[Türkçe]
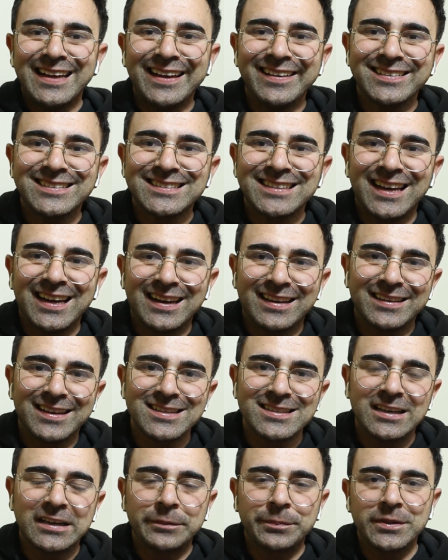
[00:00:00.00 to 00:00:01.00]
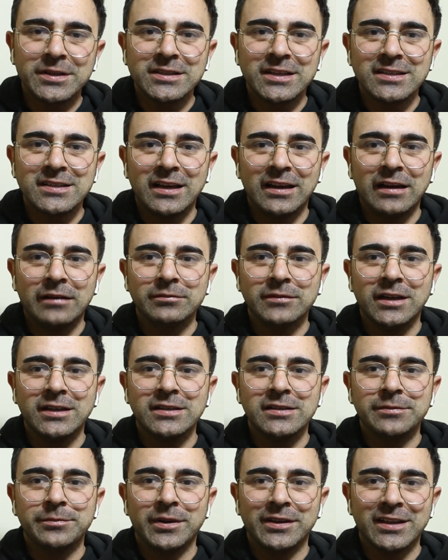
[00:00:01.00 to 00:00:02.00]
Evet arkadaşlar hepinize
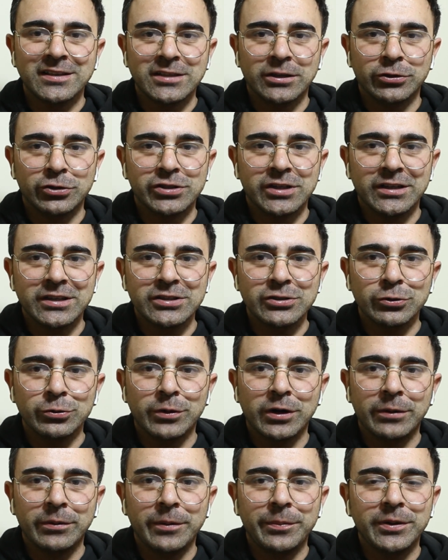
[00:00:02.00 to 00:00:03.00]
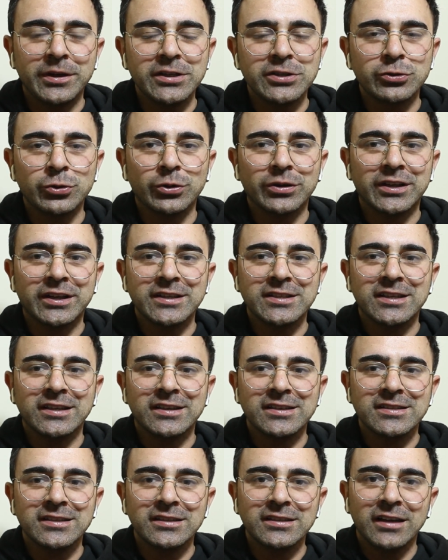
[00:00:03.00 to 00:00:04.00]
selamlar. Ben Hasan hocanız. Umarım hepiniz çok
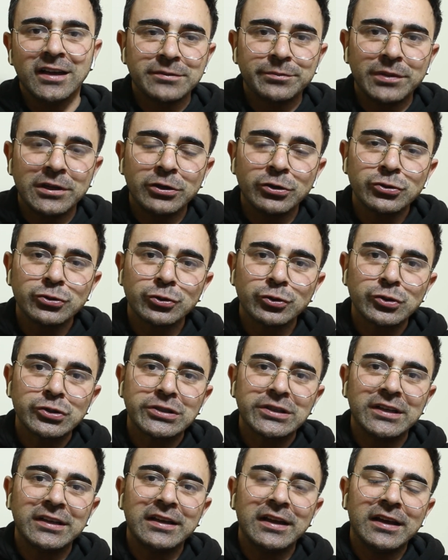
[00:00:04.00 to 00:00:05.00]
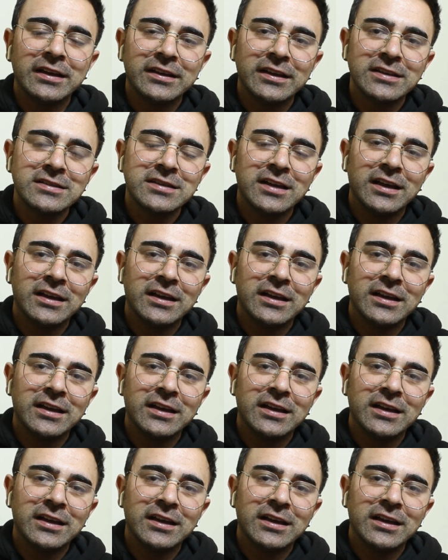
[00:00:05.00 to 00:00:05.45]
iyisinizdir. Biliyorsunuz ki LGS